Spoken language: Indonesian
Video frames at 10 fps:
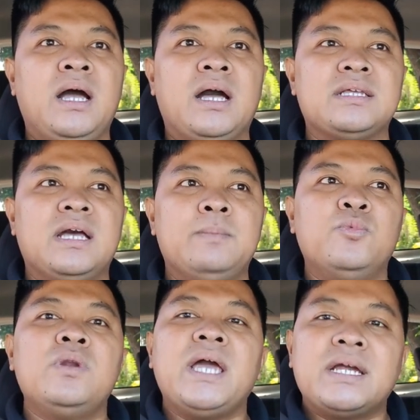agak
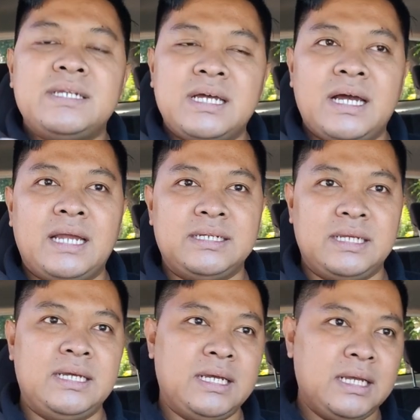mulai ada
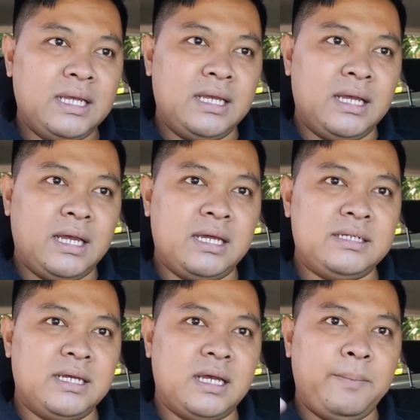ada
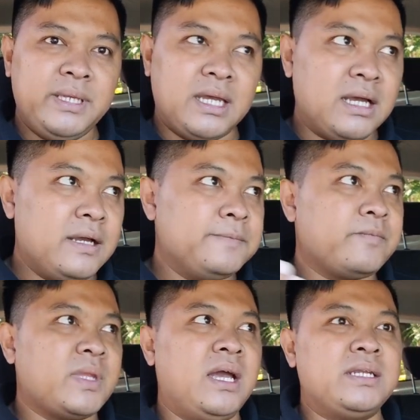ada apa ya
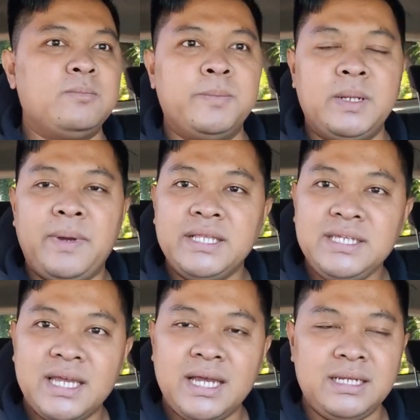ada mobil
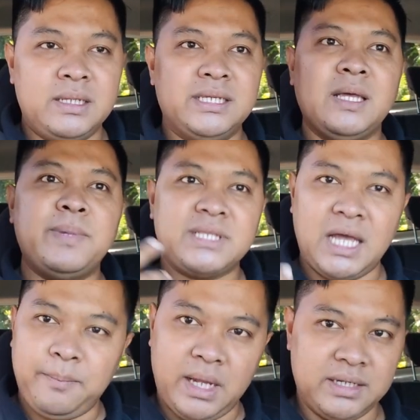banyak kita
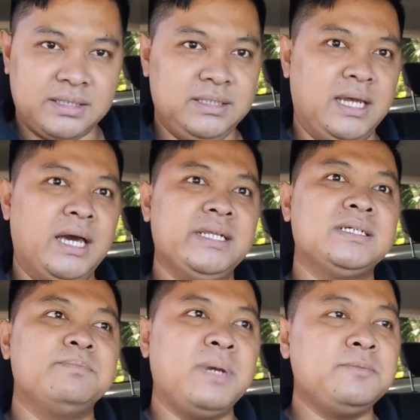bertahap banget ya hari
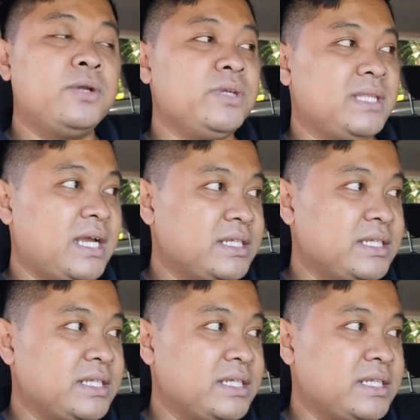keempat baru kita